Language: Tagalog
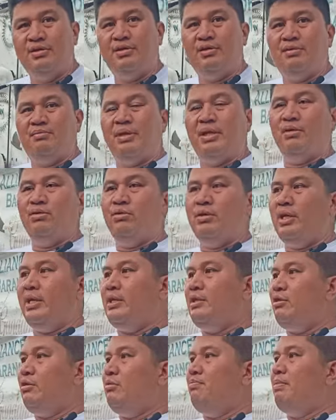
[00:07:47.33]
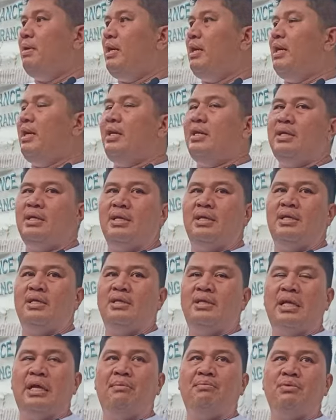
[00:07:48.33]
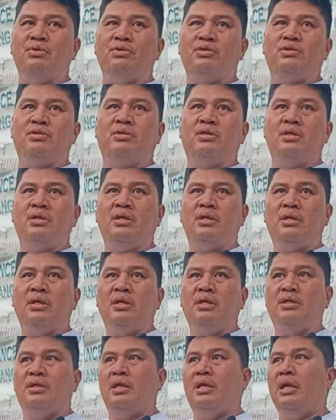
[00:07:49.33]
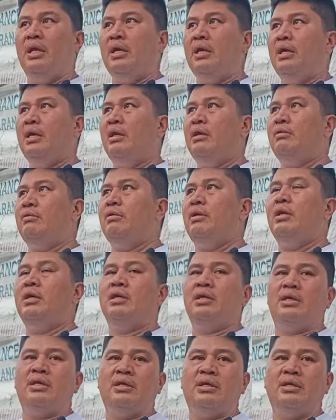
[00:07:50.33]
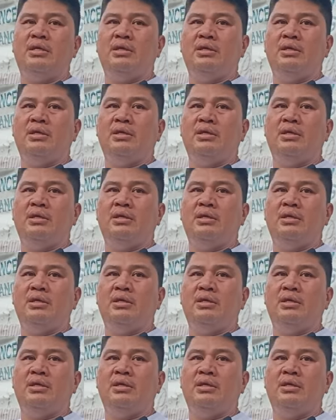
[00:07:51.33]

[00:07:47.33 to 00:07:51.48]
Oo, may unang itlog pa nga yan eh. Tapos, tinanggal ko lang eh.